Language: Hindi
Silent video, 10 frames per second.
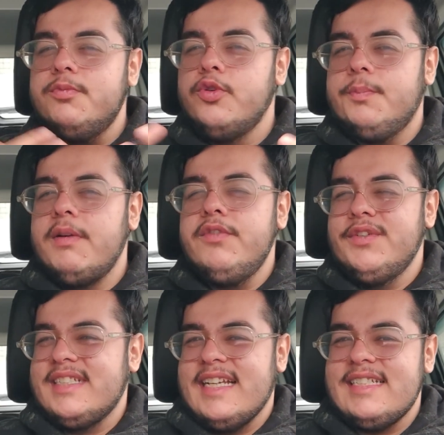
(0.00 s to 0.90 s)
उन पे
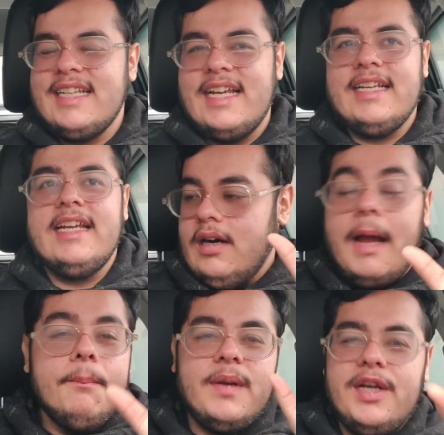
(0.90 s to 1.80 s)
व्यूज कैसे आएंगे
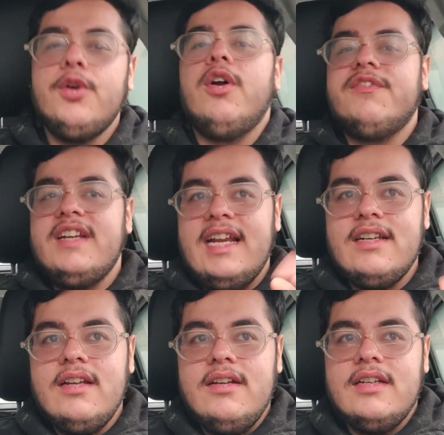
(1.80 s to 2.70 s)
आई एम प्रेटी
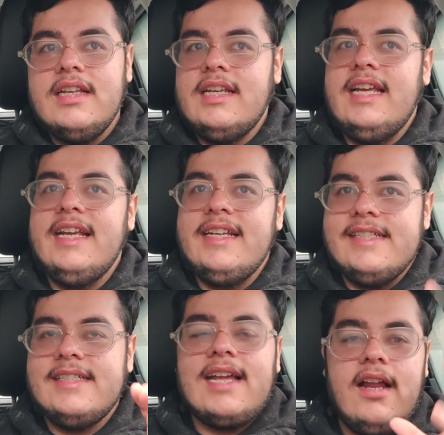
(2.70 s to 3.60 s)
कॉन्फिडेंट कि
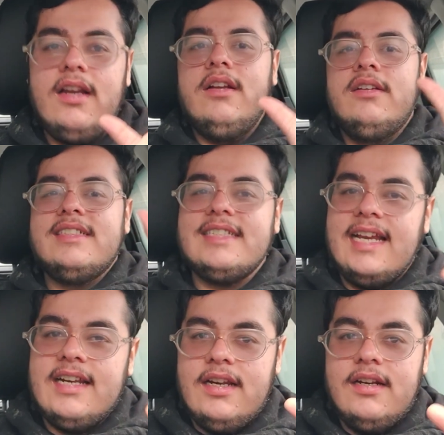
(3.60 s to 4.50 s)
इस साल
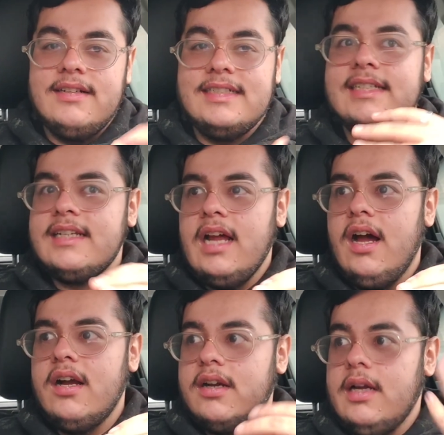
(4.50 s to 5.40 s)
चैनल
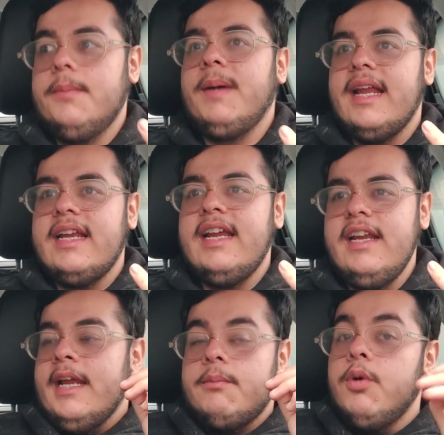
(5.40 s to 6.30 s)
जिंदा कर पाएंगे
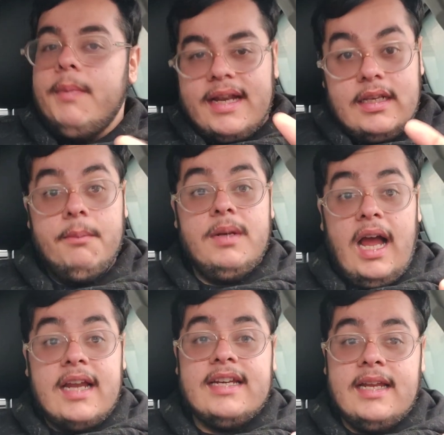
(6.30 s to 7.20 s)
एक मोमेंटम
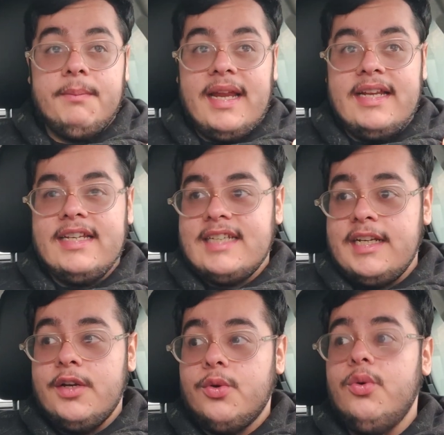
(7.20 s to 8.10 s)
ला के दे पाएंगे
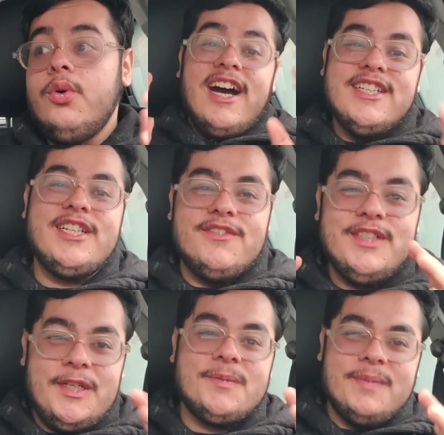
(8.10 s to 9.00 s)
चैनल को अच्छी
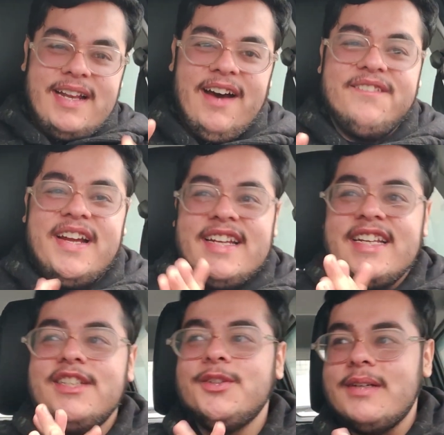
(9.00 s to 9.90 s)
वीडियोस बना
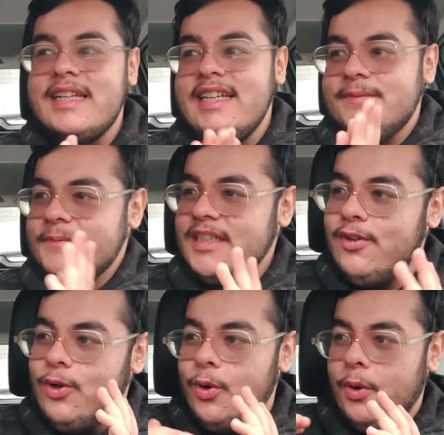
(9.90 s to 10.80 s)
पाएंगे जो कि
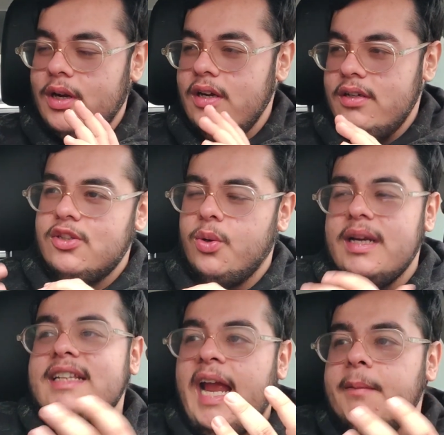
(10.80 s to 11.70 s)
लोग
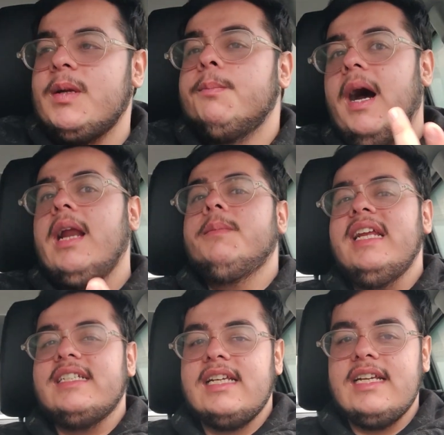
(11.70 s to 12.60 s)
थोड़े टाइम के बाद भी
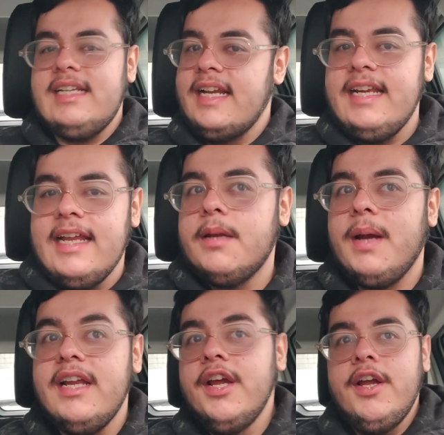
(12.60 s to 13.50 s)
देख सके ये नहीं है कि भाई